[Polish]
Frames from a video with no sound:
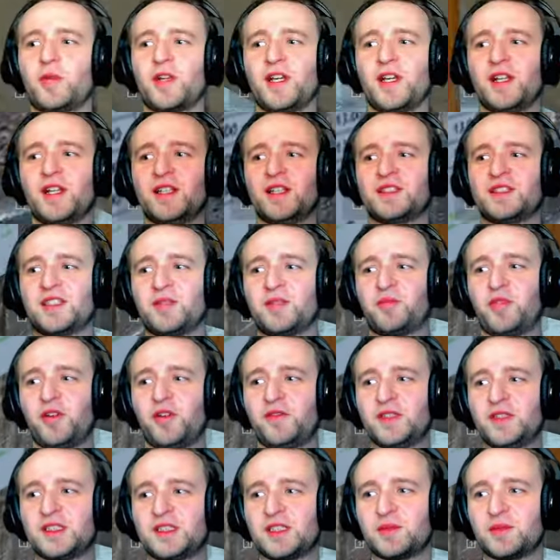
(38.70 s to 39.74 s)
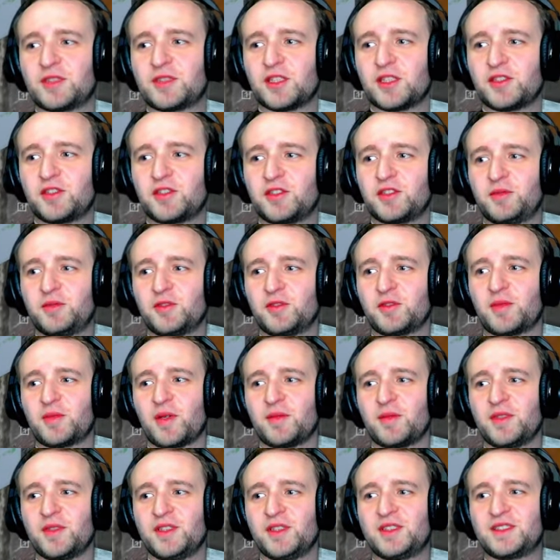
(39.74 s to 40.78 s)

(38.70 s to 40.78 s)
Dobra, ja lecę, bo występ za 10 minut mam